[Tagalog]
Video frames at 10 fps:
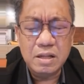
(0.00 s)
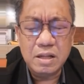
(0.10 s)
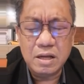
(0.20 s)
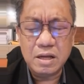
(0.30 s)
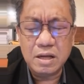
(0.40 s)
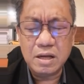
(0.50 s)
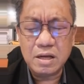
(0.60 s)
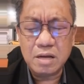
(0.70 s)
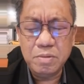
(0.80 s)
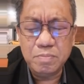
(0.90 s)
na
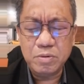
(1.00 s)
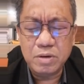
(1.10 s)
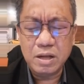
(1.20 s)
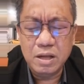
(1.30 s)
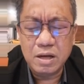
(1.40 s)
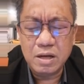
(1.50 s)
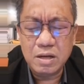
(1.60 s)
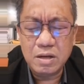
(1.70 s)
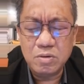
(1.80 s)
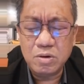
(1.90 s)
kami po ay, uh,
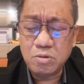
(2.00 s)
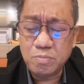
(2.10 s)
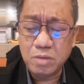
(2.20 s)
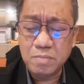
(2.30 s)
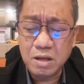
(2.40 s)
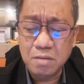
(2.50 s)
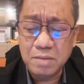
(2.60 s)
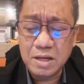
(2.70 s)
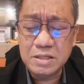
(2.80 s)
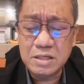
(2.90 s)
ako po ay maging
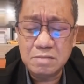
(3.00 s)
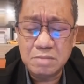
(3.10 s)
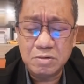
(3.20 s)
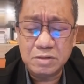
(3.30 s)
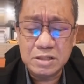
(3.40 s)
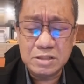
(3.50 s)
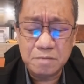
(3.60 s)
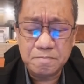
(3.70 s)
blessing sa bawat isa.